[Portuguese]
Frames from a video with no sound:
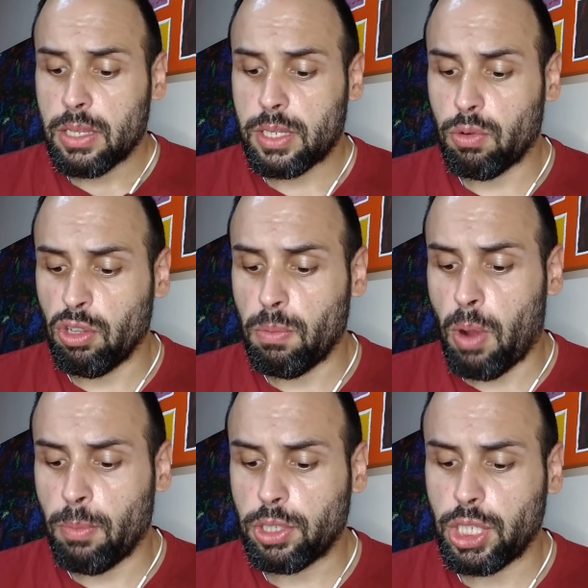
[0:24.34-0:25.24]
Segundo
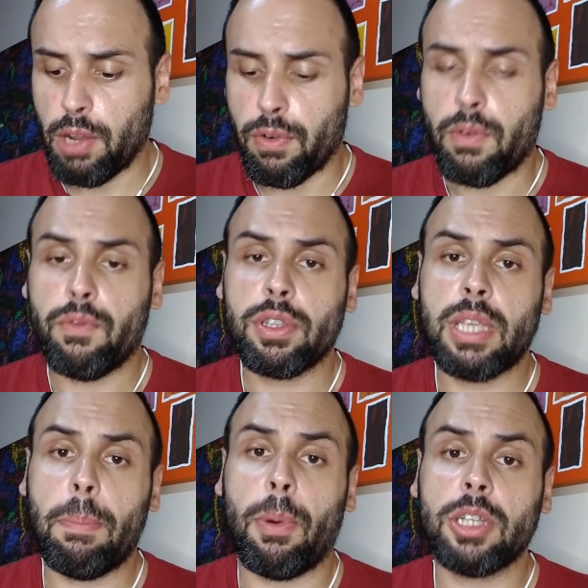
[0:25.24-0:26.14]
bom motivo,
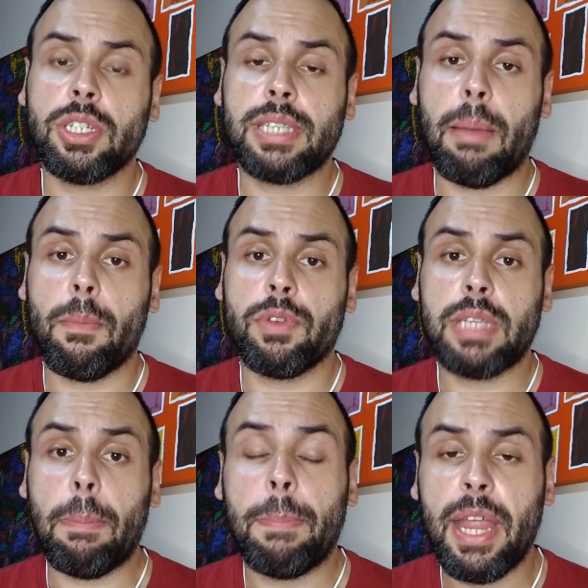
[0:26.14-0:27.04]
você pode
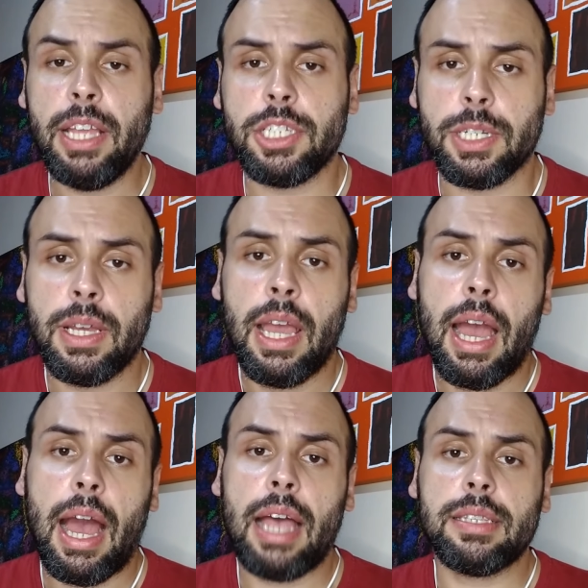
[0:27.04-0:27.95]
você aprende
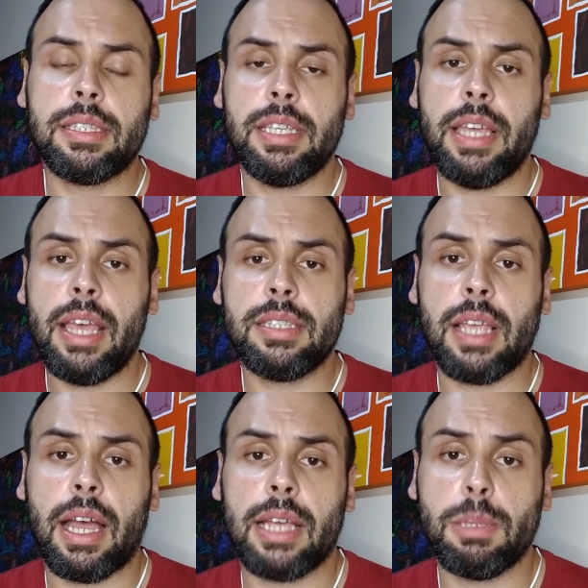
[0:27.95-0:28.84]
a se,
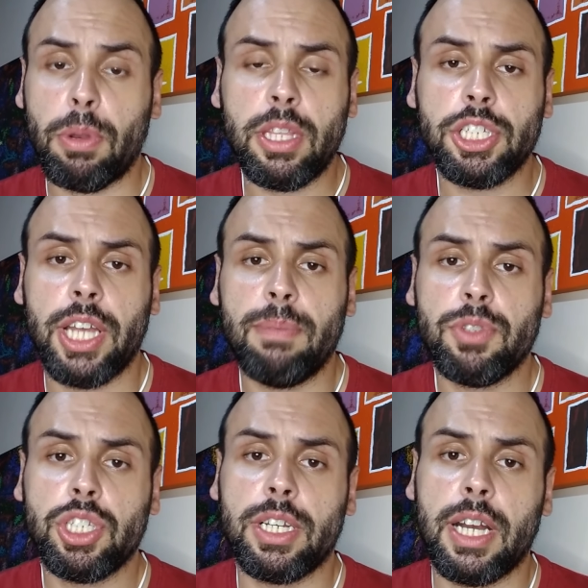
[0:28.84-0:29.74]
a se
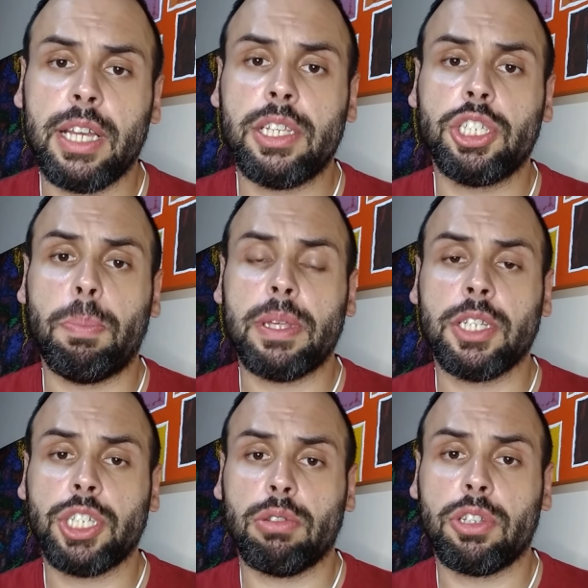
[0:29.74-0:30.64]
proteger de gangues de
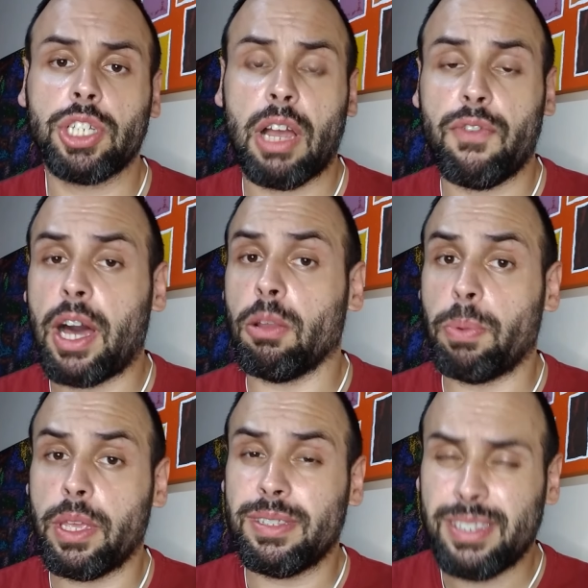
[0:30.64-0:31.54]
presenteadores de cavalo,
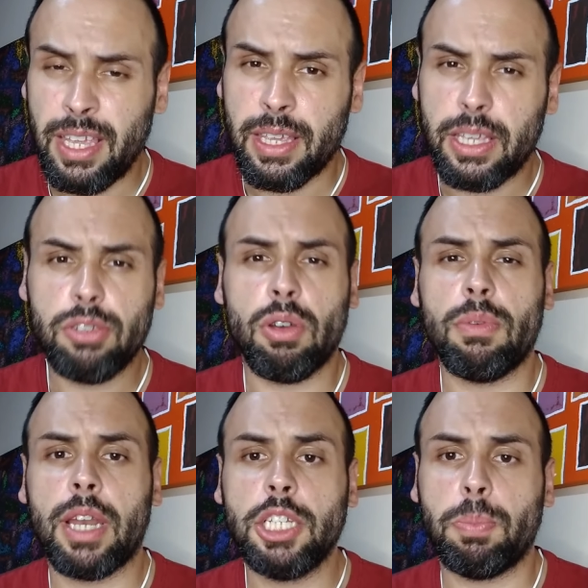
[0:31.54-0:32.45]
porque sim, isso é
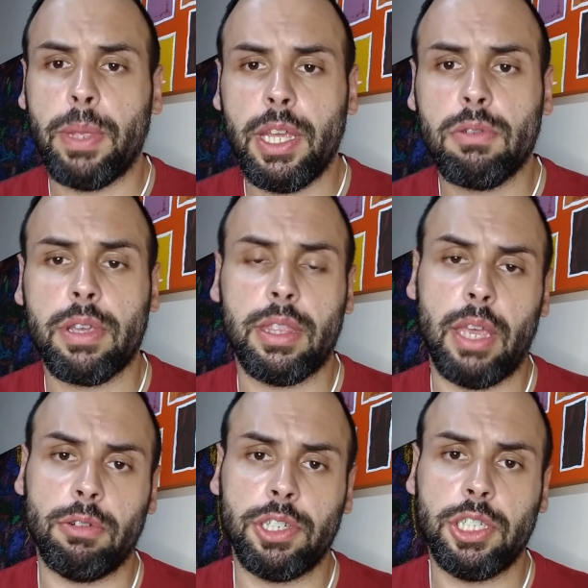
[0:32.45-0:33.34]
um grande perigo que
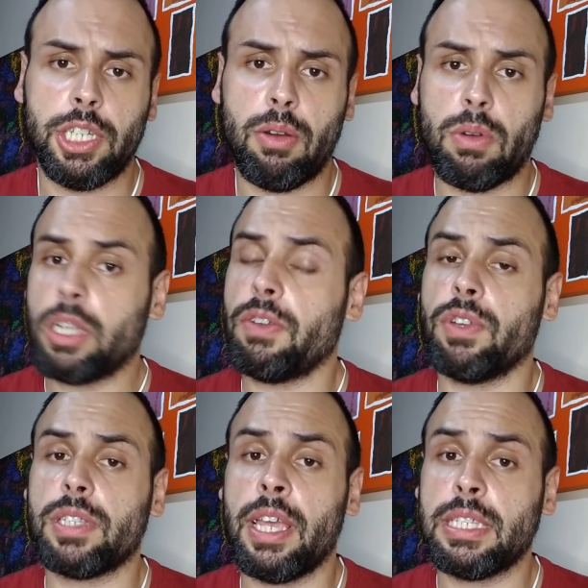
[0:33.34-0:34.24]
tem hoje em dia
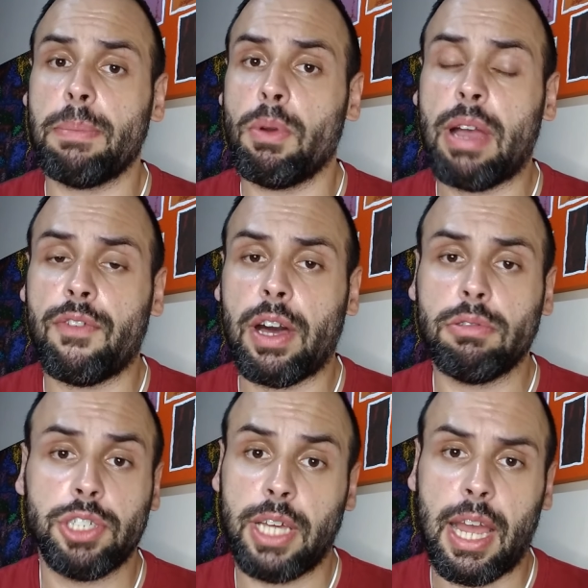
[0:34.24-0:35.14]
você receber um
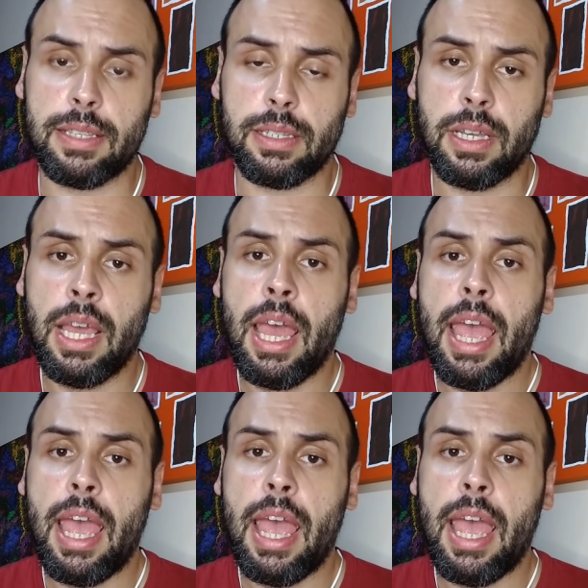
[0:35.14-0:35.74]
cavalo de graça.